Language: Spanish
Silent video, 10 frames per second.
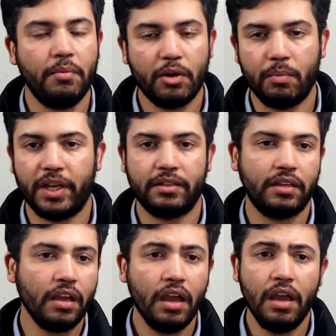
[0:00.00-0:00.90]
y por
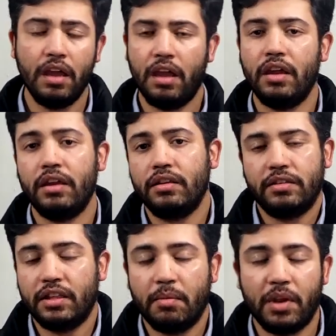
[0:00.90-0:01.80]
meses y
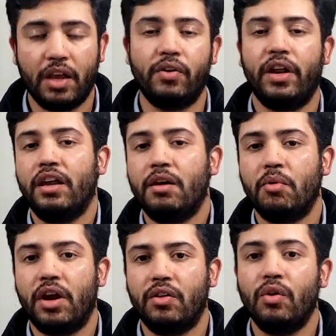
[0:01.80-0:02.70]
se terminaron
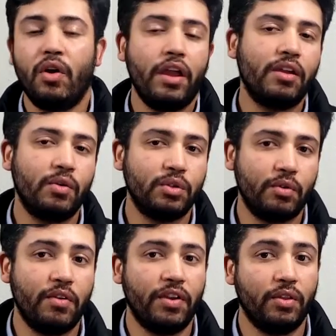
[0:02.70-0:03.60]
enamorando e incluso
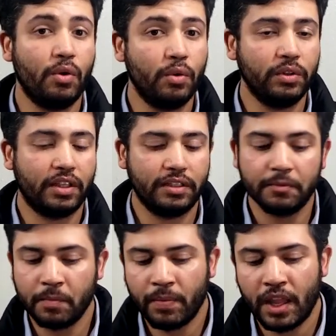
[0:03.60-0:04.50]
viviendo juntas.
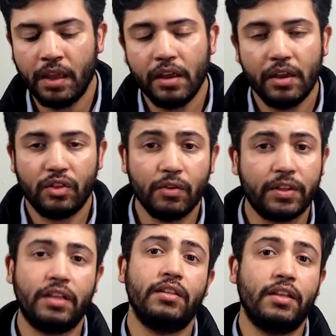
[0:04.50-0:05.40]
No
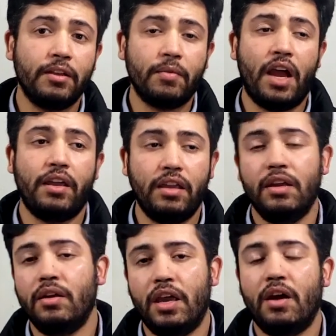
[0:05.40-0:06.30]
obstante,
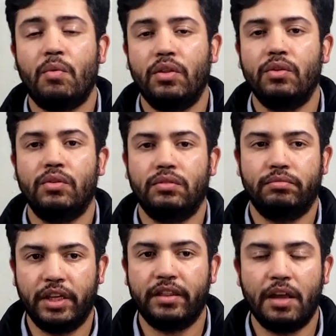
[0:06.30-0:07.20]
aquí ya cuando
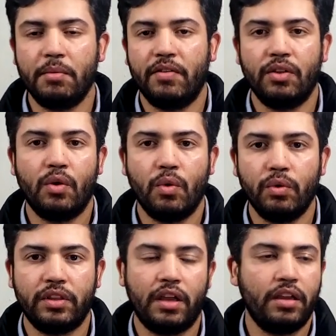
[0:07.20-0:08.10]
están viviendo
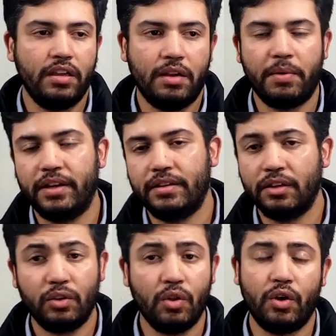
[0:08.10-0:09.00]
juntas y al parecer
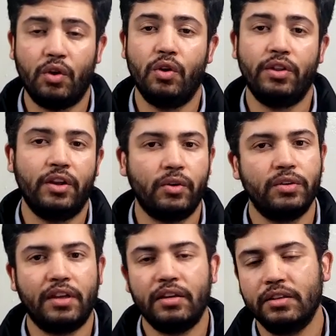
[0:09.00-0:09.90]
todo es color de
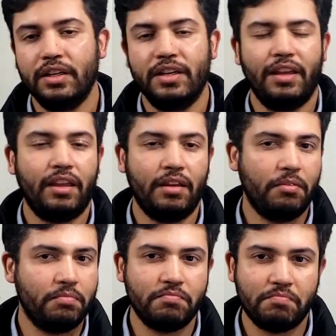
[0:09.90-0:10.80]
rosa, que
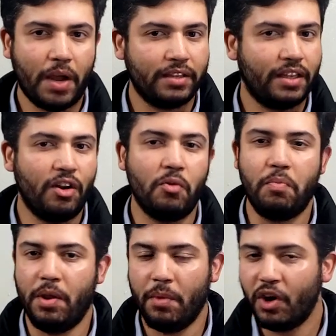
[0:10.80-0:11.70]
pasa en los
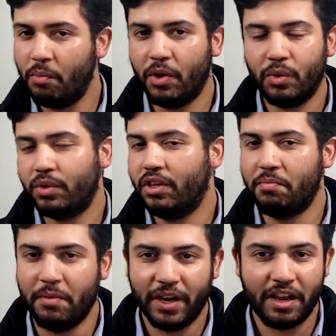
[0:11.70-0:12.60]
primeros minutos del
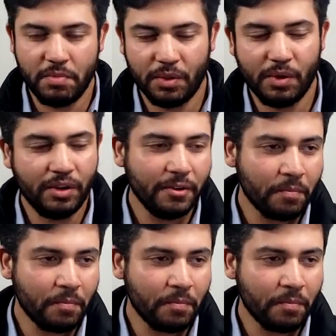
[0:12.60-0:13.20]
primer capítulo,